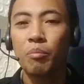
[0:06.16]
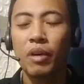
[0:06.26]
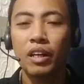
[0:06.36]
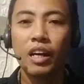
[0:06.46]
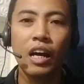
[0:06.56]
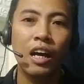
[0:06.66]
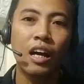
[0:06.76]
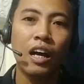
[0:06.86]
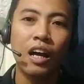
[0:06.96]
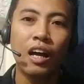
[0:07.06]
Maka
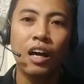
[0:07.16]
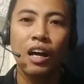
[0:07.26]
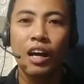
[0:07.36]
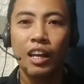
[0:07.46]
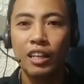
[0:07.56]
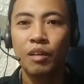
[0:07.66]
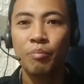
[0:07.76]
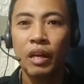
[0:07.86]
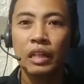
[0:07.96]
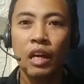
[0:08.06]
hal yang
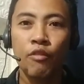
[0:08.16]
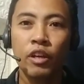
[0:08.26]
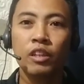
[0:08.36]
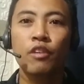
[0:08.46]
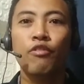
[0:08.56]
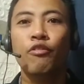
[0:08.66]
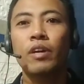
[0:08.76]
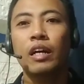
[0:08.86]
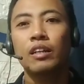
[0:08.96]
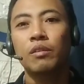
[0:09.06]
paling efektif
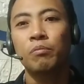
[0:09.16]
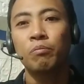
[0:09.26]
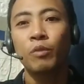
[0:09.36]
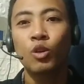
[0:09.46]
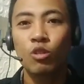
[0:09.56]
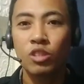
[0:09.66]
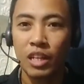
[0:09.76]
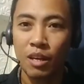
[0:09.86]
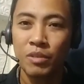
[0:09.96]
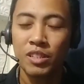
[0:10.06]
yang menurut
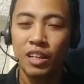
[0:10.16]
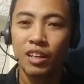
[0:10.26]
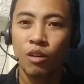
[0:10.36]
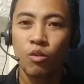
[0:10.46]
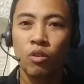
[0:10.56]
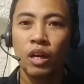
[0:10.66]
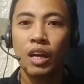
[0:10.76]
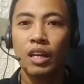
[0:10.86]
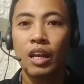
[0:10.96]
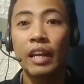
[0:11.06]
saya bisa dilakukan adalah